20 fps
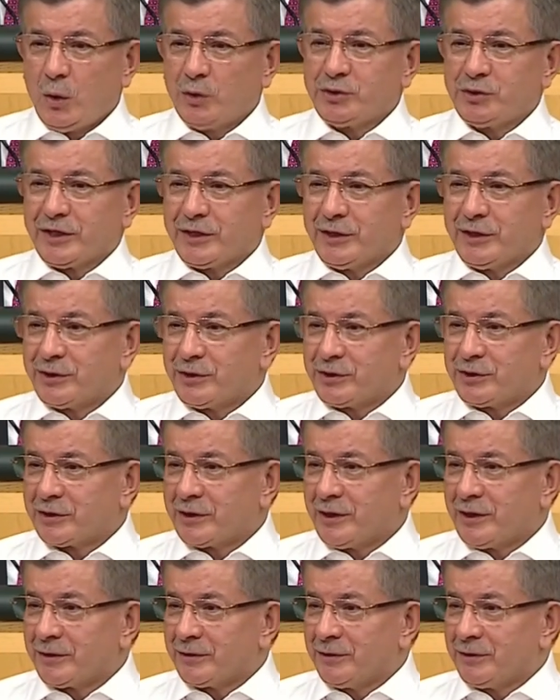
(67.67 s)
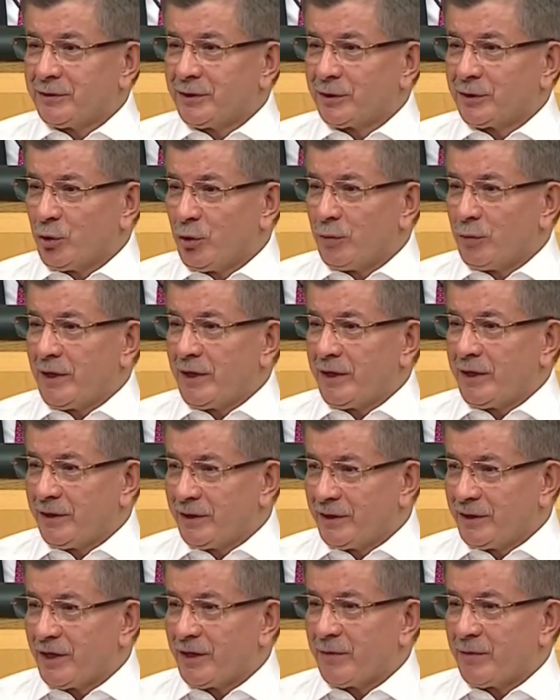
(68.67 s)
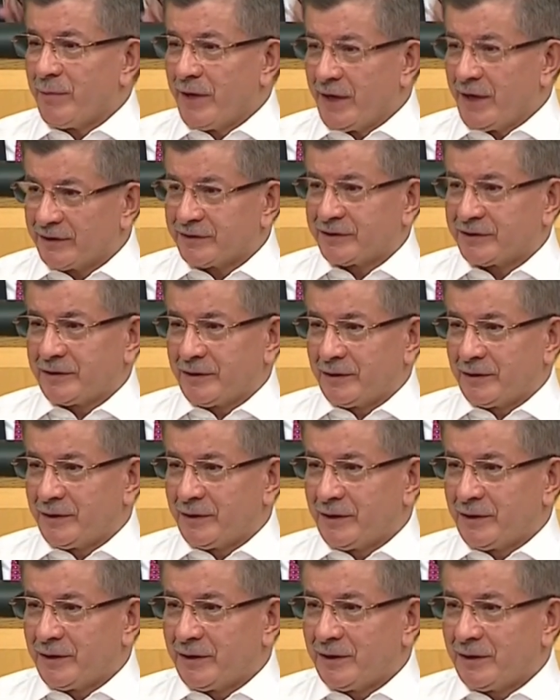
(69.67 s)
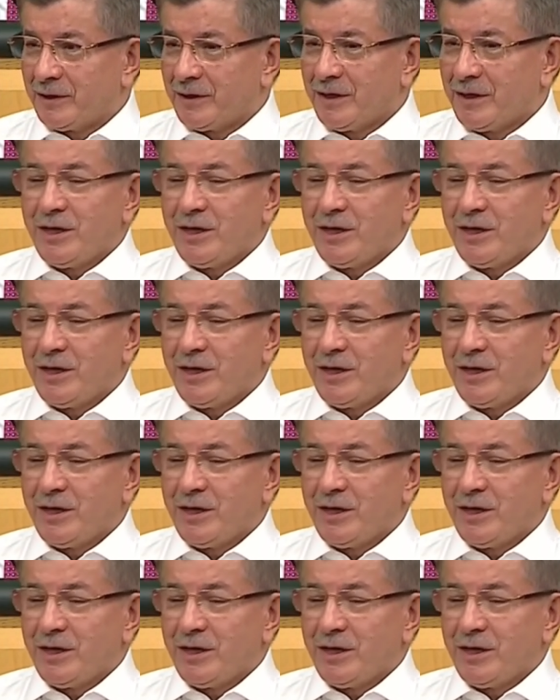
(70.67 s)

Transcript: o ceketi çıkardığında gömleği yine beyaz kala,